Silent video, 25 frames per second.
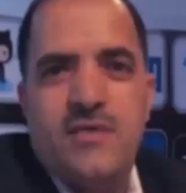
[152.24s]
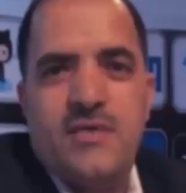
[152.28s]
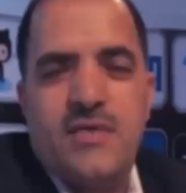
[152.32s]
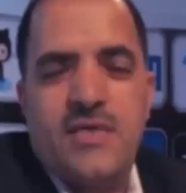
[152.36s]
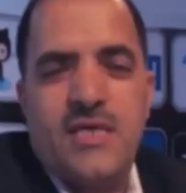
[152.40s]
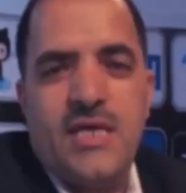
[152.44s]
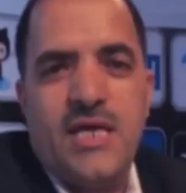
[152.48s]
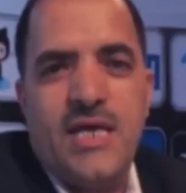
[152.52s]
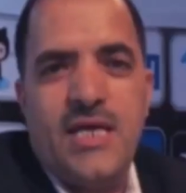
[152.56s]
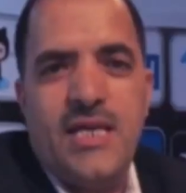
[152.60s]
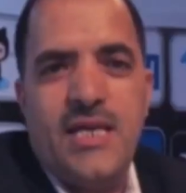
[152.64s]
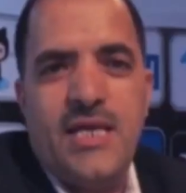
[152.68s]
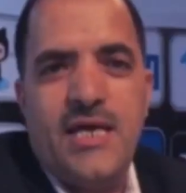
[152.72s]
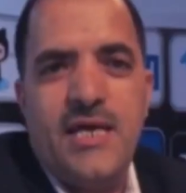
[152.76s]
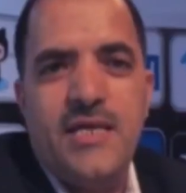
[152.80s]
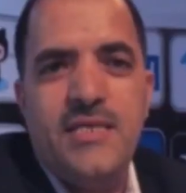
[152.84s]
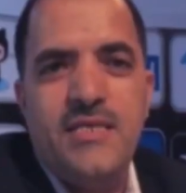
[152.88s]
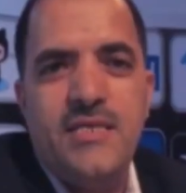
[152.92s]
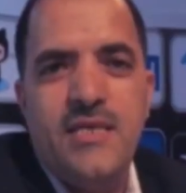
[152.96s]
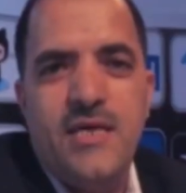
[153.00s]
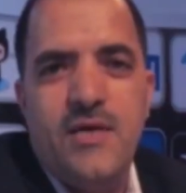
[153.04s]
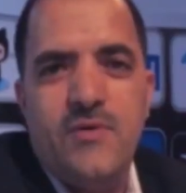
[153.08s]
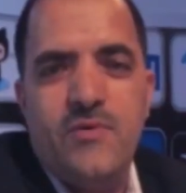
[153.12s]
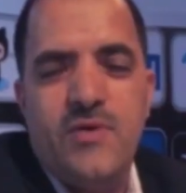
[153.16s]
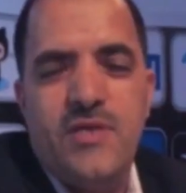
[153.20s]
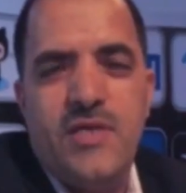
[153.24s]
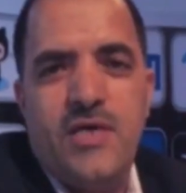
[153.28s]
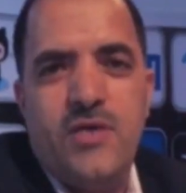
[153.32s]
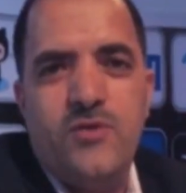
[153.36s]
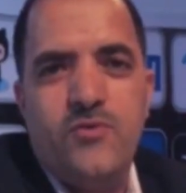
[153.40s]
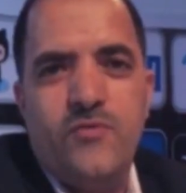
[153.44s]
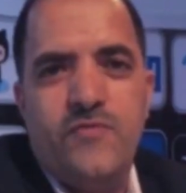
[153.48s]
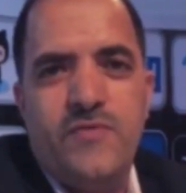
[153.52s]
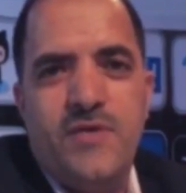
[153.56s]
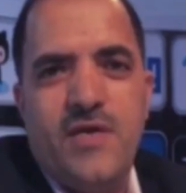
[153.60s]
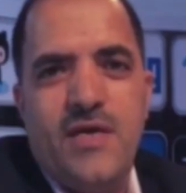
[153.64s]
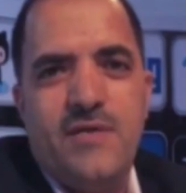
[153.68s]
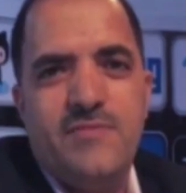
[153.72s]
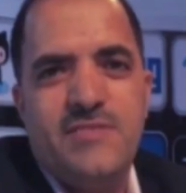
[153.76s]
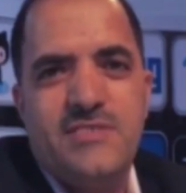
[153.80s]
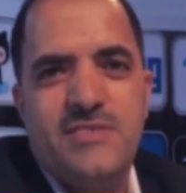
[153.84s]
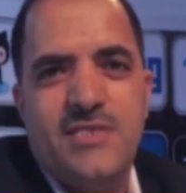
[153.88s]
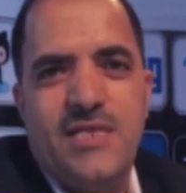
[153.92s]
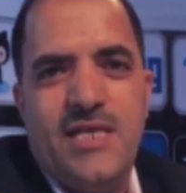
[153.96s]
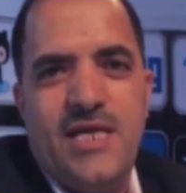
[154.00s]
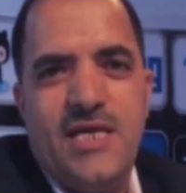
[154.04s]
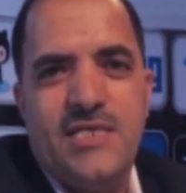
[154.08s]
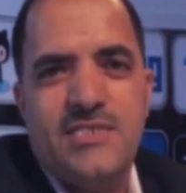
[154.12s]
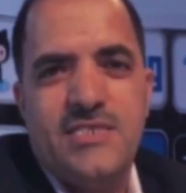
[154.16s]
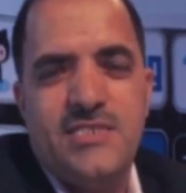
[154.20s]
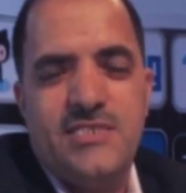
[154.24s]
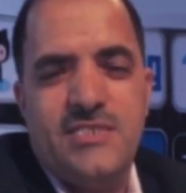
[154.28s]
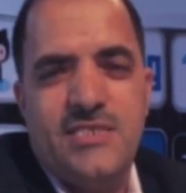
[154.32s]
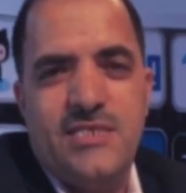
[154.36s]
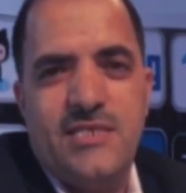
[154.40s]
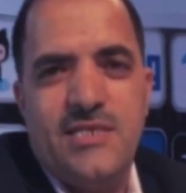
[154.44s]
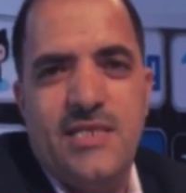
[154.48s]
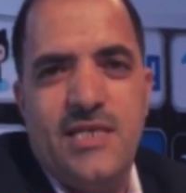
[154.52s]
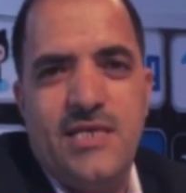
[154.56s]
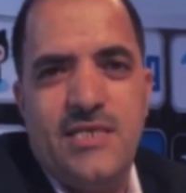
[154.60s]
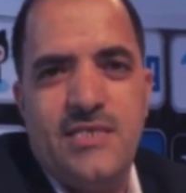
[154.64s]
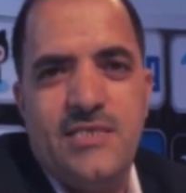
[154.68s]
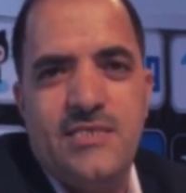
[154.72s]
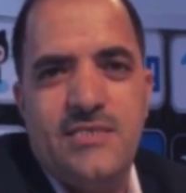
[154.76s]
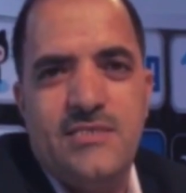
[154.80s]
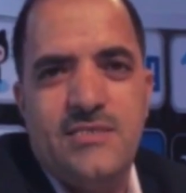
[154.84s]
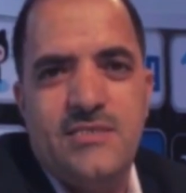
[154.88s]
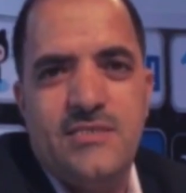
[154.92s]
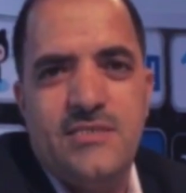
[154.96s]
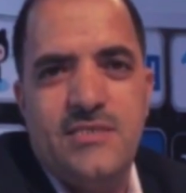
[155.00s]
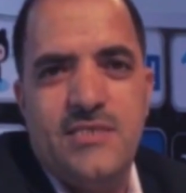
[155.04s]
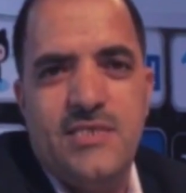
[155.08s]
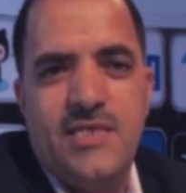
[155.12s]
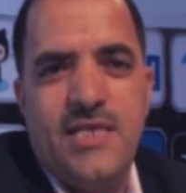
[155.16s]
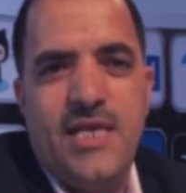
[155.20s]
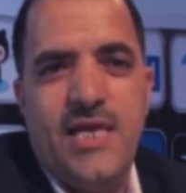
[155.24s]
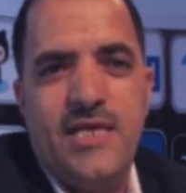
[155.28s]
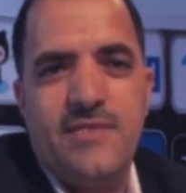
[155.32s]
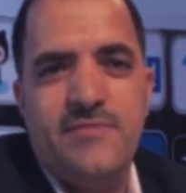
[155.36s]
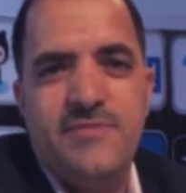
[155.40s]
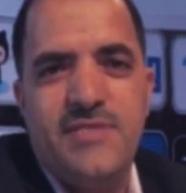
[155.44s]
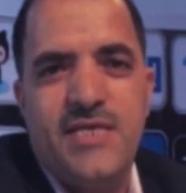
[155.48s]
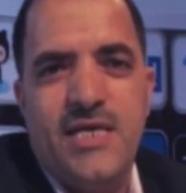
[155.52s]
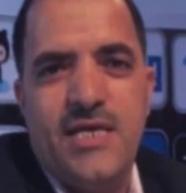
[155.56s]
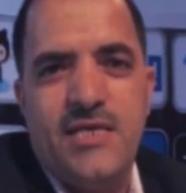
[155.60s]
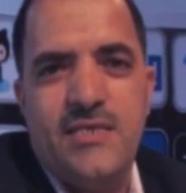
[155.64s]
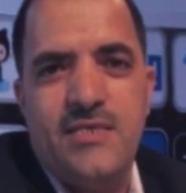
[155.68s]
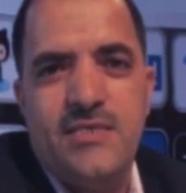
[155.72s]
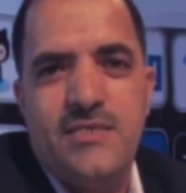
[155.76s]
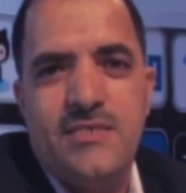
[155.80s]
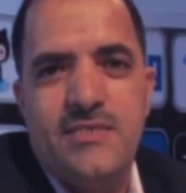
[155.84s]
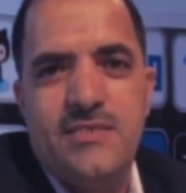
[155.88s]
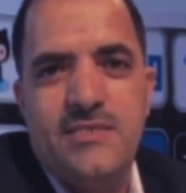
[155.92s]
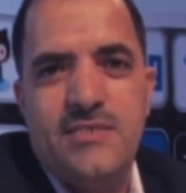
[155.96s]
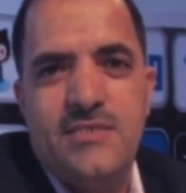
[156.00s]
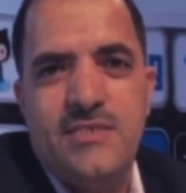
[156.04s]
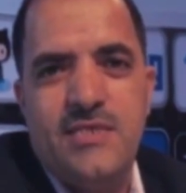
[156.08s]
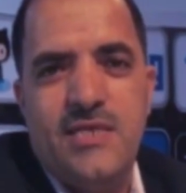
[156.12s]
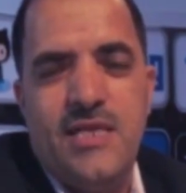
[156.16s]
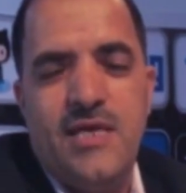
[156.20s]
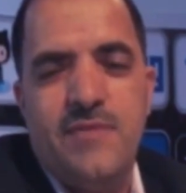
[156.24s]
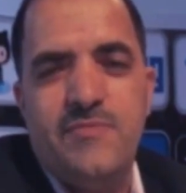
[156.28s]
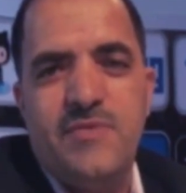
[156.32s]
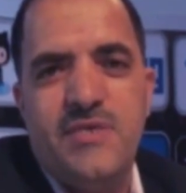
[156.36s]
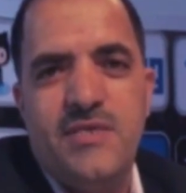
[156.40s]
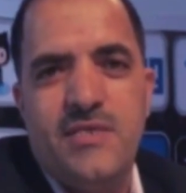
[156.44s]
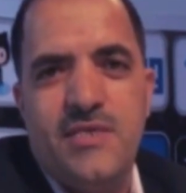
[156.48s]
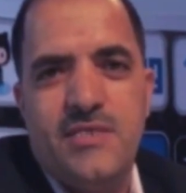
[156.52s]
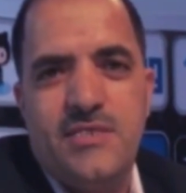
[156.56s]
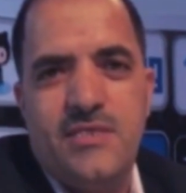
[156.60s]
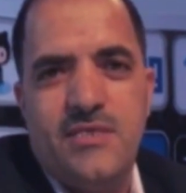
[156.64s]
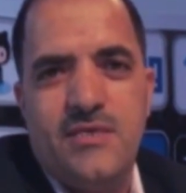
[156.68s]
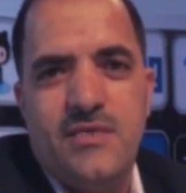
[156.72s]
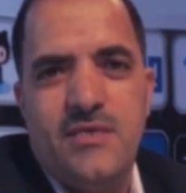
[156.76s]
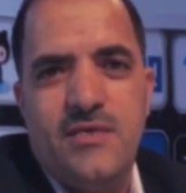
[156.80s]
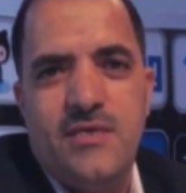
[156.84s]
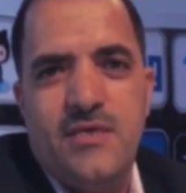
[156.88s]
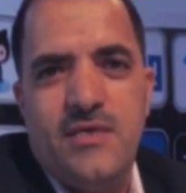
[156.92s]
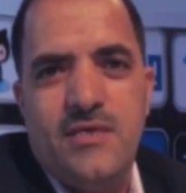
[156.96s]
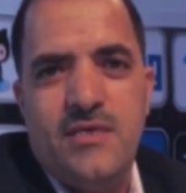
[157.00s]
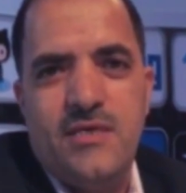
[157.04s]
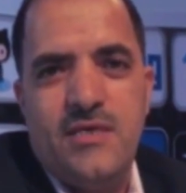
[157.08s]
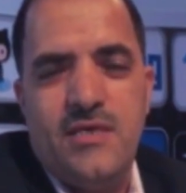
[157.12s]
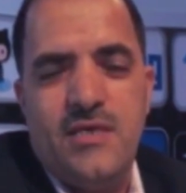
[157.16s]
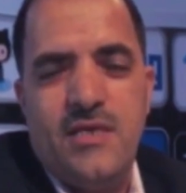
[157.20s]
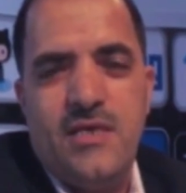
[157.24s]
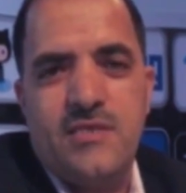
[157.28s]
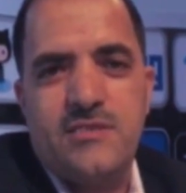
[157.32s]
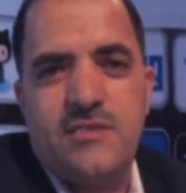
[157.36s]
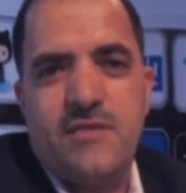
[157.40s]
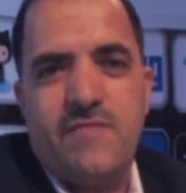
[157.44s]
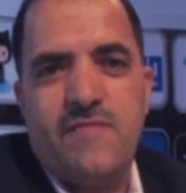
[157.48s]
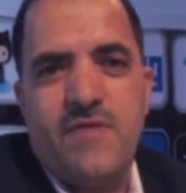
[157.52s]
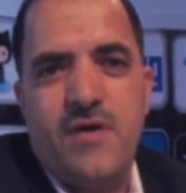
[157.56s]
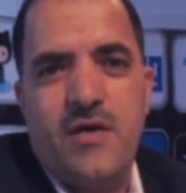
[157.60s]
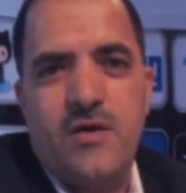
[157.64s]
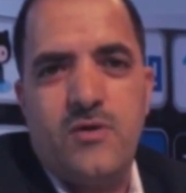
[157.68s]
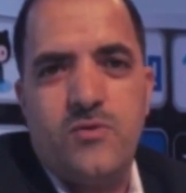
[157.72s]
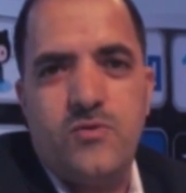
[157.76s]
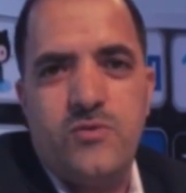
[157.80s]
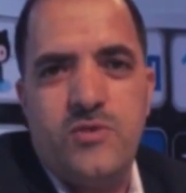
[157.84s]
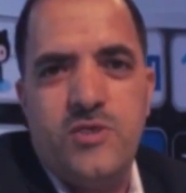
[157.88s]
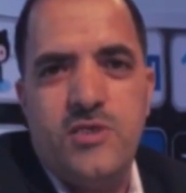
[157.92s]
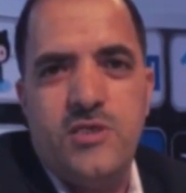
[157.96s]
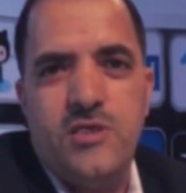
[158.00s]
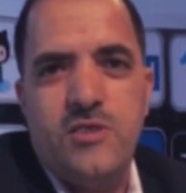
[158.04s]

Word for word: رحل عنا ونحن في أمس الحاجة إليه إلى إبداعه إلى مهنته إلى صفاء روحه